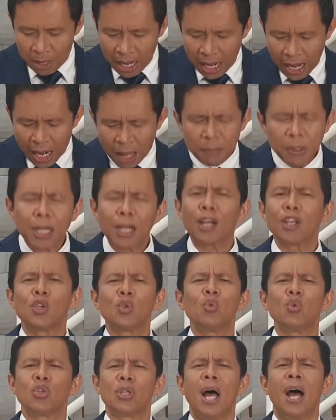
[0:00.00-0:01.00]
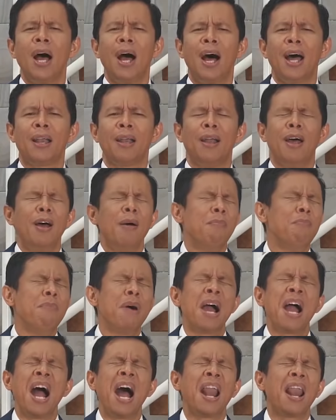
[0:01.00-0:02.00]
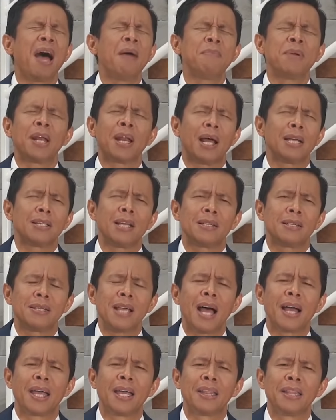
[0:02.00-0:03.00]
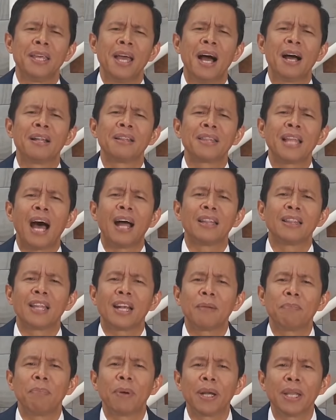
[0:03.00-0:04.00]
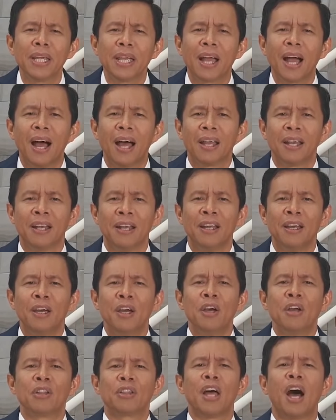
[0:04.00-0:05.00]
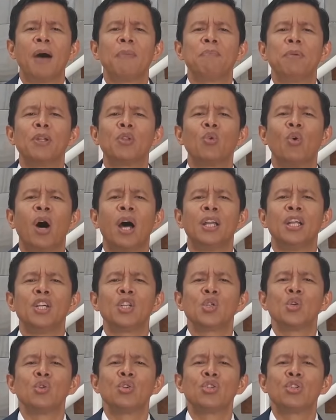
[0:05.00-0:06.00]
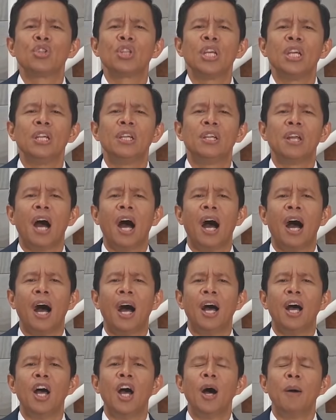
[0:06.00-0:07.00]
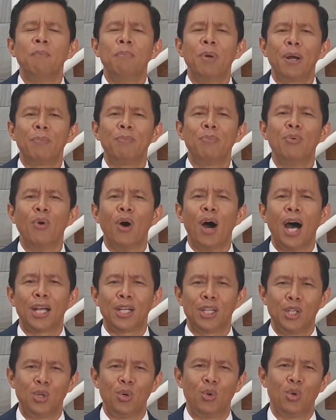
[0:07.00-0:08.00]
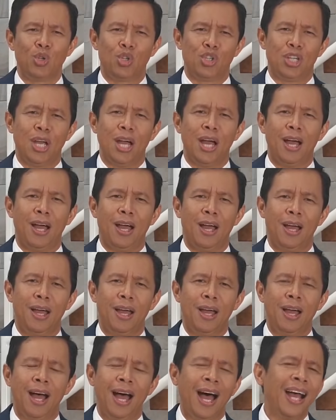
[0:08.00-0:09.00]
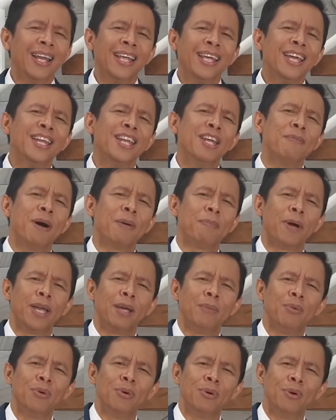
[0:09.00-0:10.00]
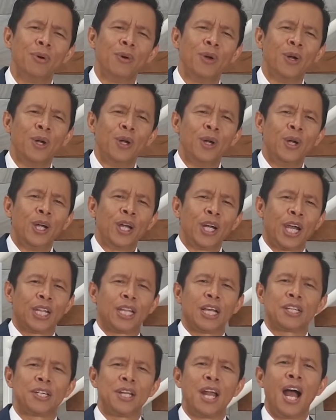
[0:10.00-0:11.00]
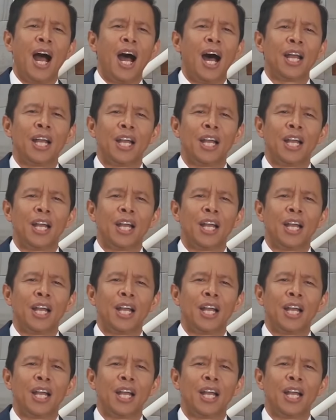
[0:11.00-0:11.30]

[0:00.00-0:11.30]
mengalami kesusahan, mengalami rasa sakit yang tak terperikan. Tapi Tuhan Yesus tidak berbuat dosa. Hari ini Bapak Ibu, kita sedang